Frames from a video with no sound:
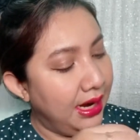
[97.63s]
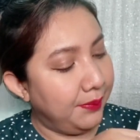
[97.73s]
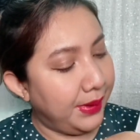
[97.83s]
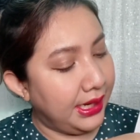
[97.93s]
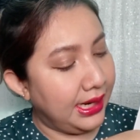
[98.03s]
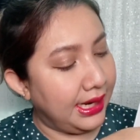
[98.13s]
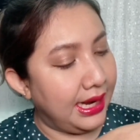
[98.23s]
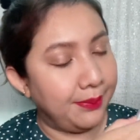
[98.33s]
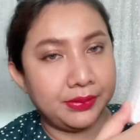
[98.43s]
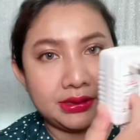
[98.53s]
เป็นอะแด
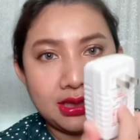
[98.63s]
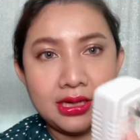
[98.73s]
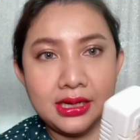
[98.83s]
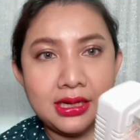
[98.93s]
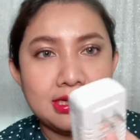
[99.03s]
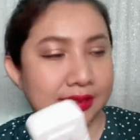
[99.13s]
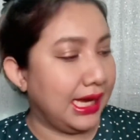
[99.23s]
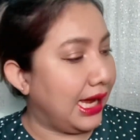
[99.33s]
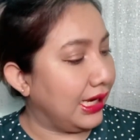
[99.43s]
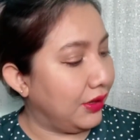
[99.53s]
ปเตอร์จ้ะ
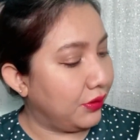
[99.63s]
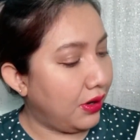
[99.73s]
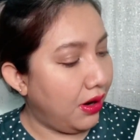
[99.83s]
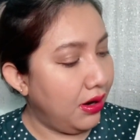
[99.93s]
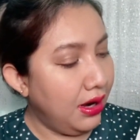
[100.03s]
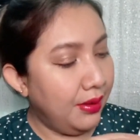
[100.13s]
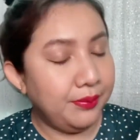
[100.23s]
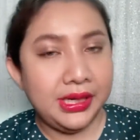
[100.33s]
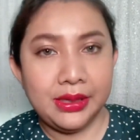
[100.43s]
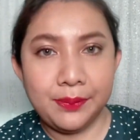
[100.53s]
แล้วก็
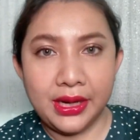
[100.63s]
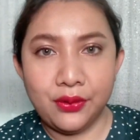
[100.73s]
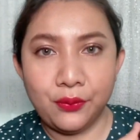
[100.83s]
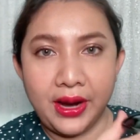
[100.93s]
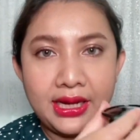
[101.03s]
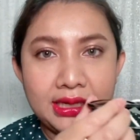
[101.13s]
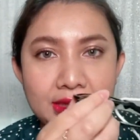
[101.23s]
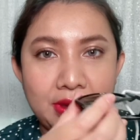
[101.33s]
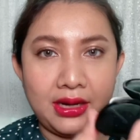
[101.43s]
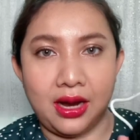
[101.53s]
มีเป็นแว่น
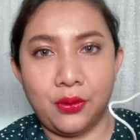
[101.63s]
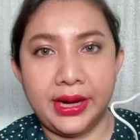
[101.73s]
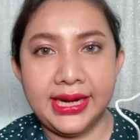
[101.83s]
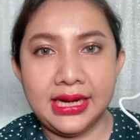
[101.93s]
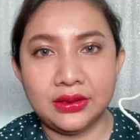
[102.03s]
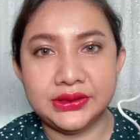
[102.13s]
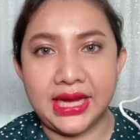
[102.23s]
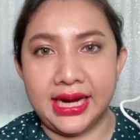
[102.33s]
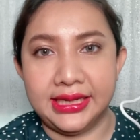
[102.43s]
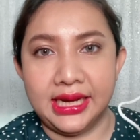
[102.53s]
เอาไว้ให้เราใส่
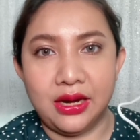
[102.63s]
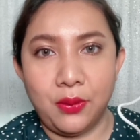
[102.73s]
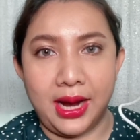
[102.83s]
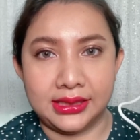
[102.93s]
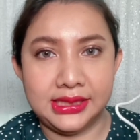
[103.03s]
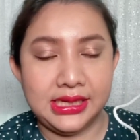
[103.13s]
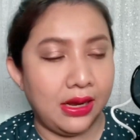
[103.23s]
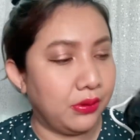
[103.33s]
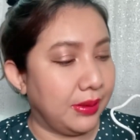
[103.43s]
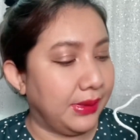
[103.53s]
ในระหว่างที่เรา
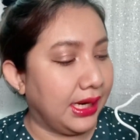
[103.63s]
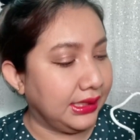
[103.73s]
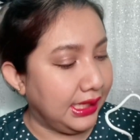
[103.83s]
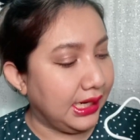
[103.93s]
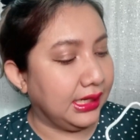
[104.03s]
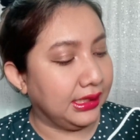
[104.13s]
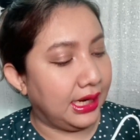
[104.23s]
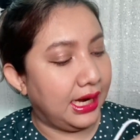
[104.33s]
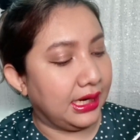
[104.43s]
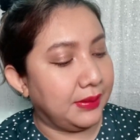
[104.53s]
กำลังยิงนะ
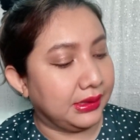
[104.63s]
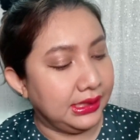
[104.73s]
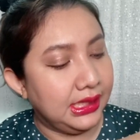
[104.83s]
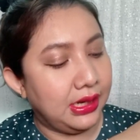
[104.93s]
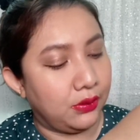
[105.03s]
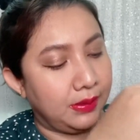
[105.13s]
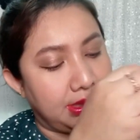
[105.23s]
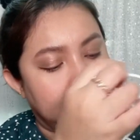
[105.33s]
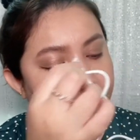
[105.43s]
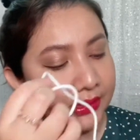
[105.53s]
คะกำลังที่เรากำลัง
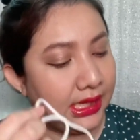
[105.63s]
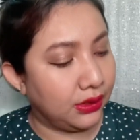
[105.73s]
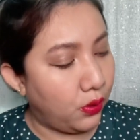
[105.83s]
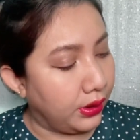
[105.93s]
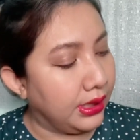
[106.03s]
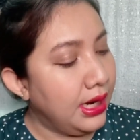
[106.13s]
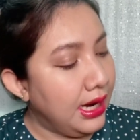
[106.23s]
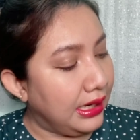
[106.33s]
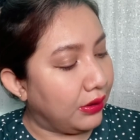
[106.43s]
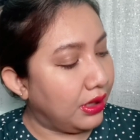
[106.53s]
กำจัดขน
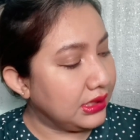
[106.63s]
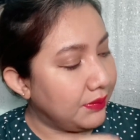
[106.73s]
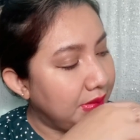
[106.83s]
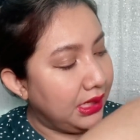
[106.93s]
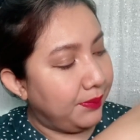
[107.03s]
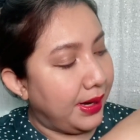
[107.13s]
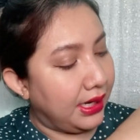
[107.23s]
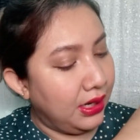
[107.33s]
แล้วก็จะมีเป็น